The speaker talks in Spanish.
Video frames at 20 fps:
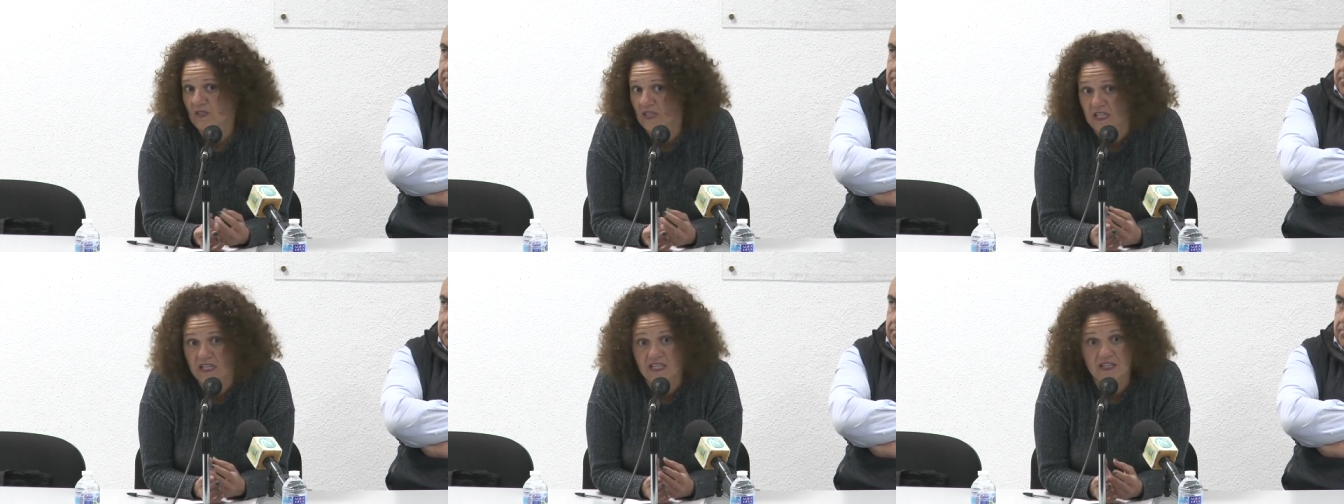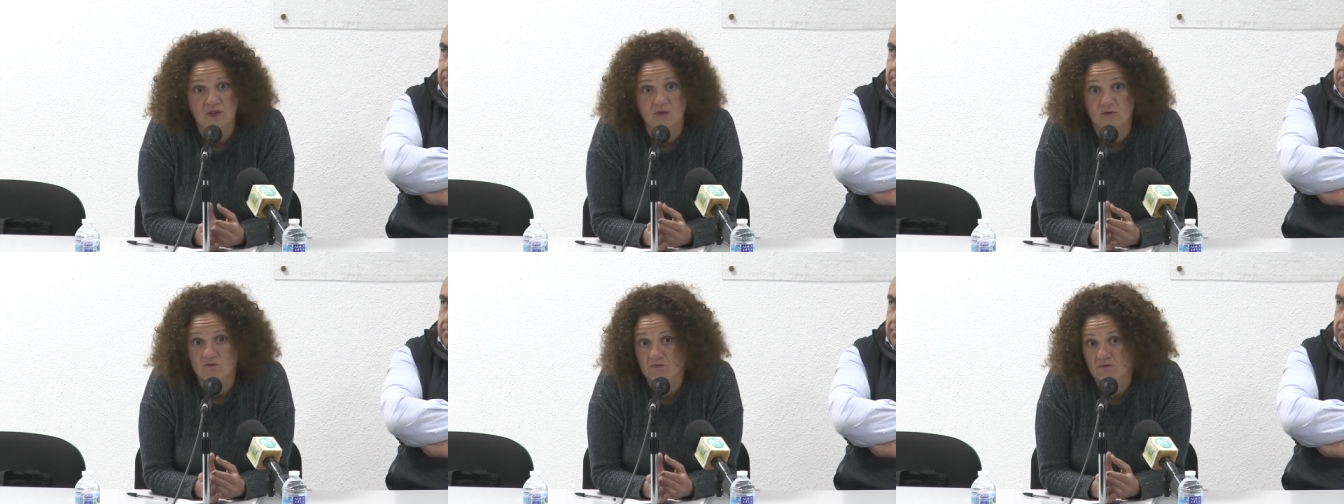
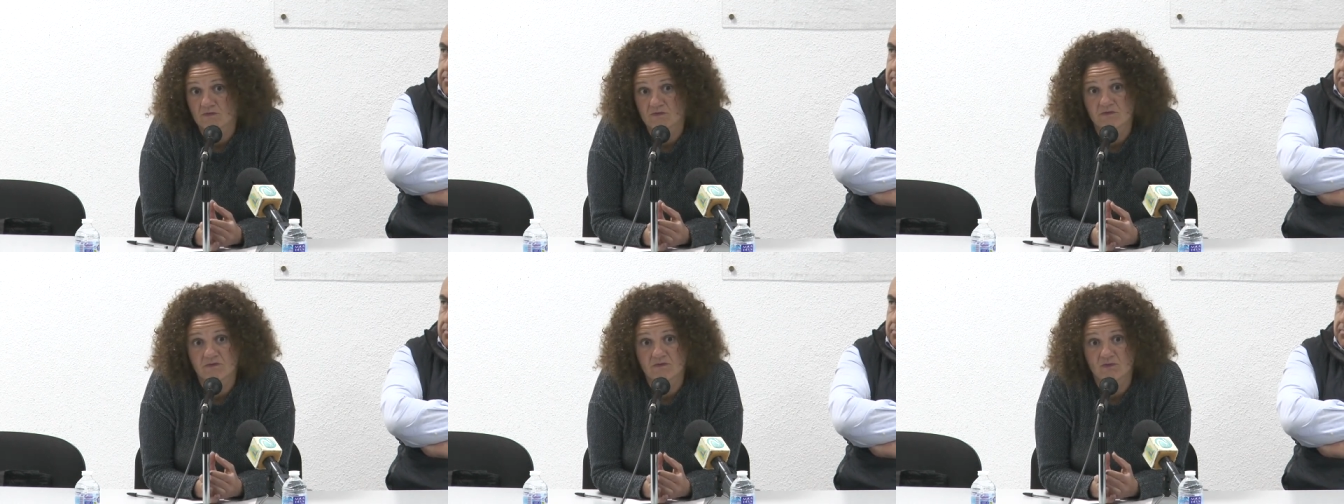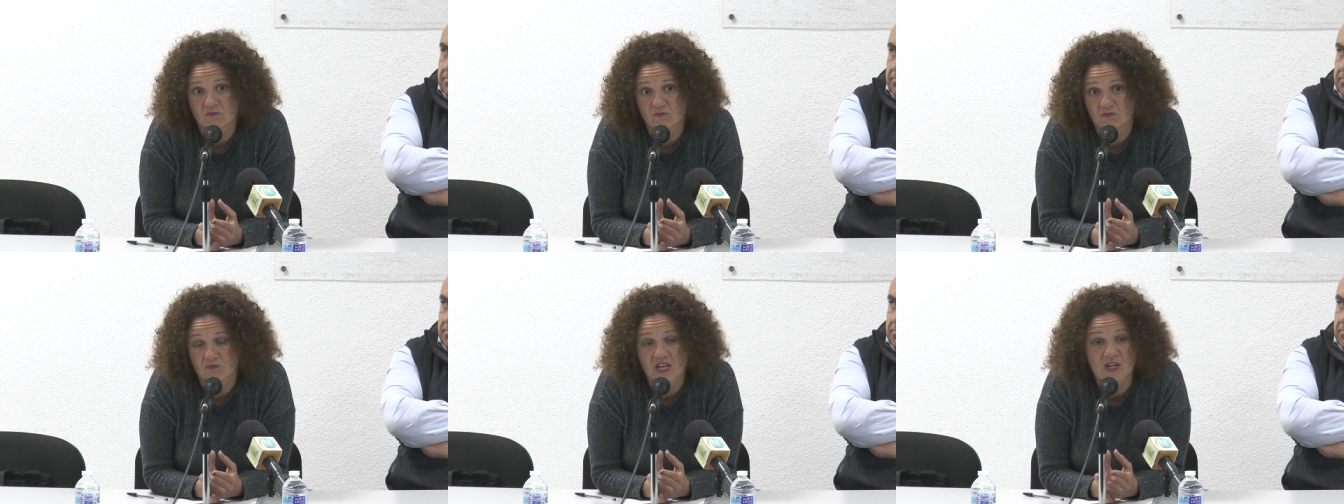y
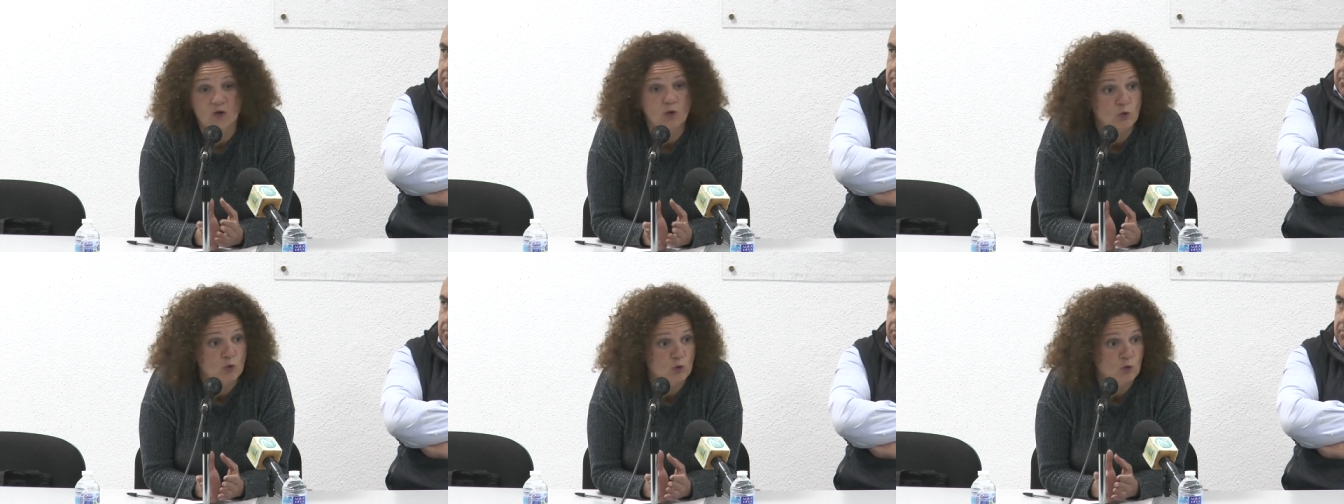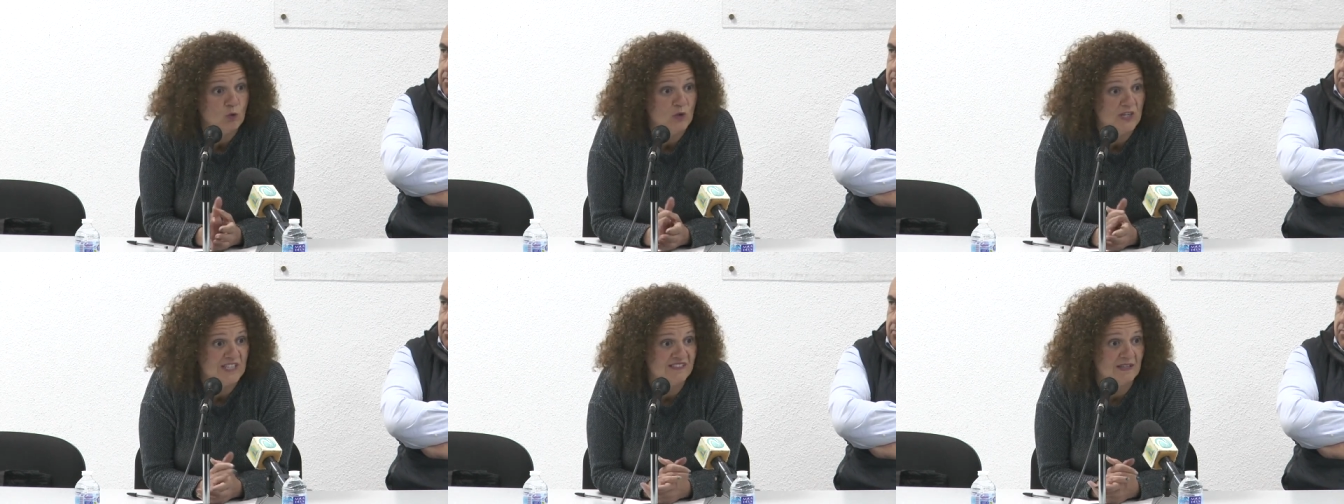mm,
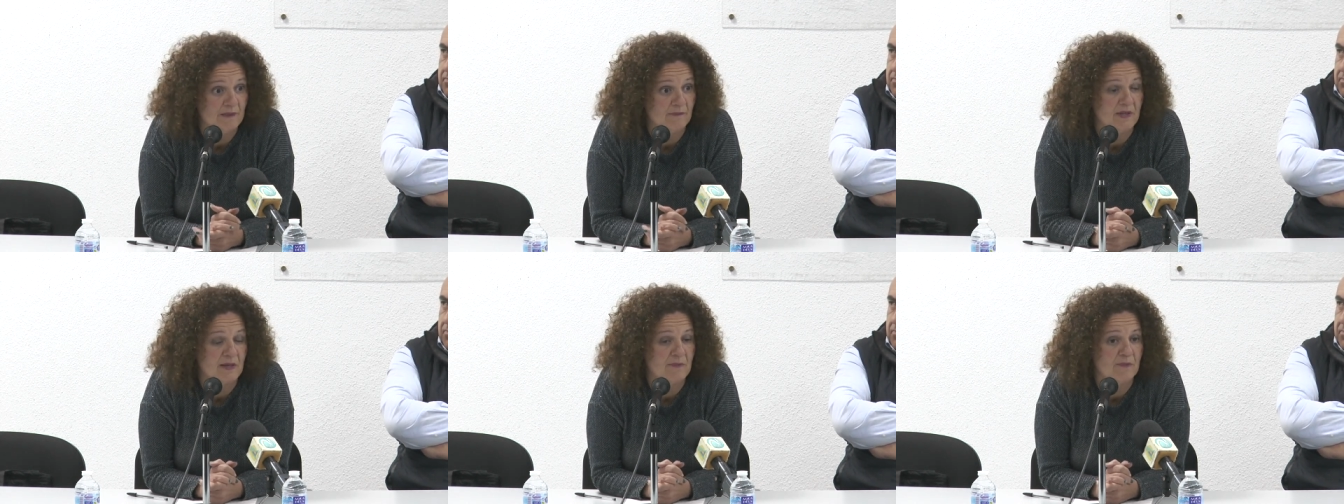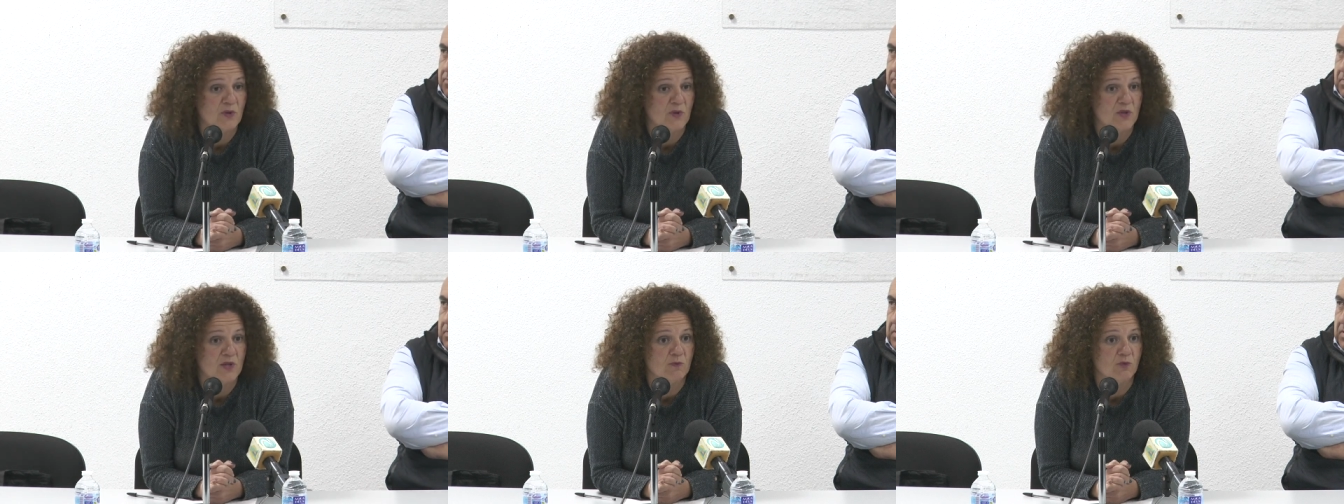esculturas
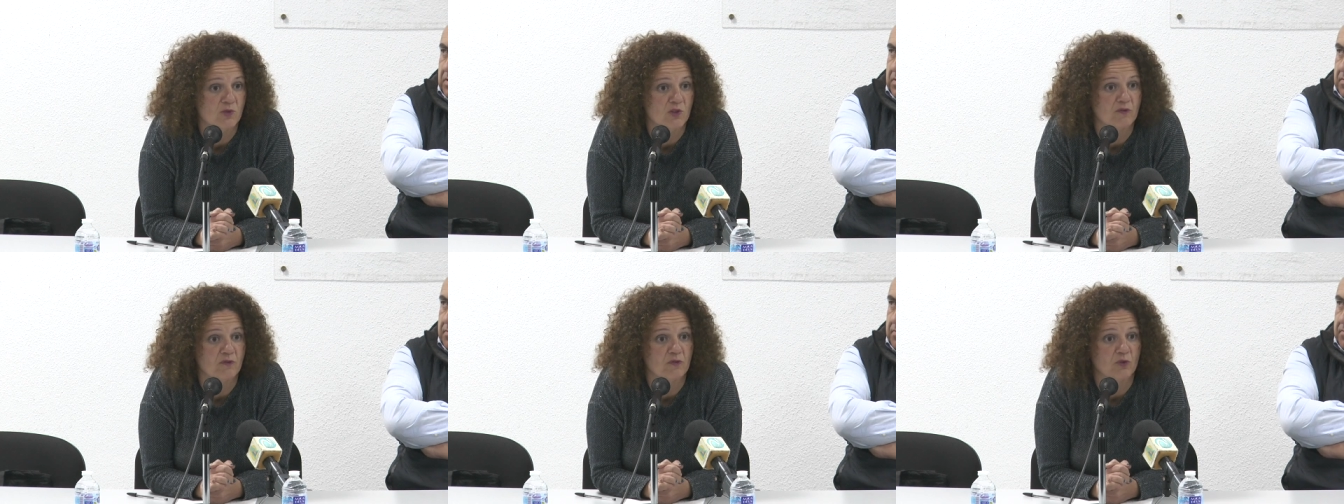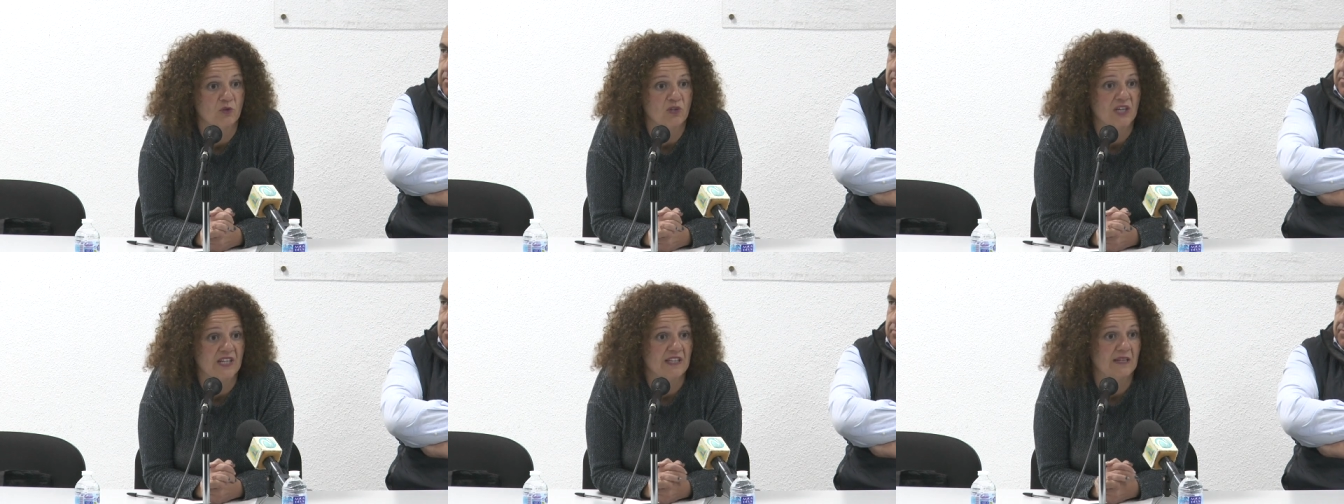también podemos
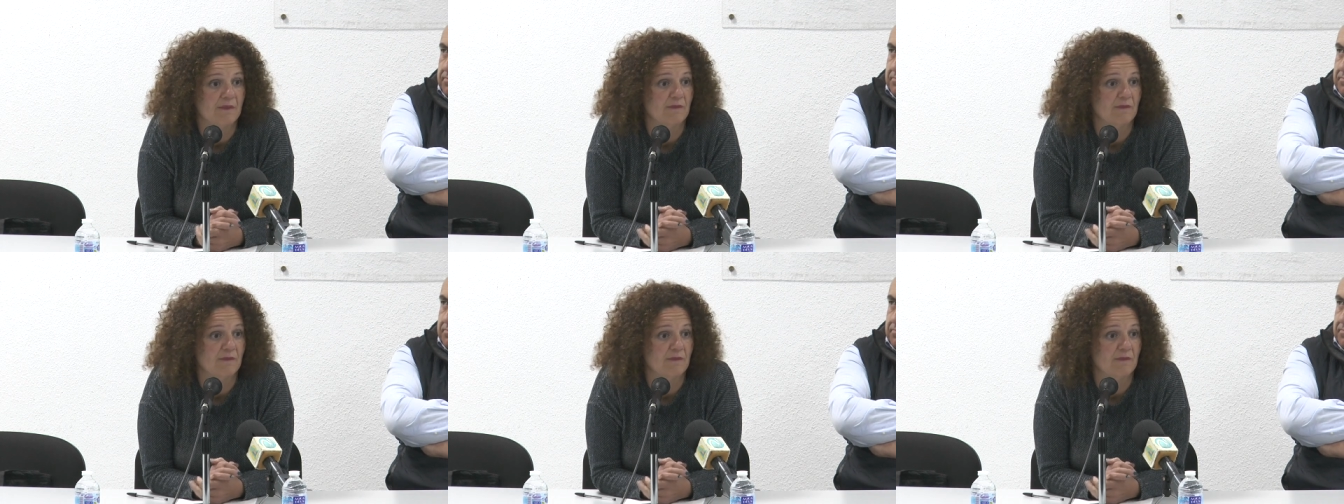disfrutar.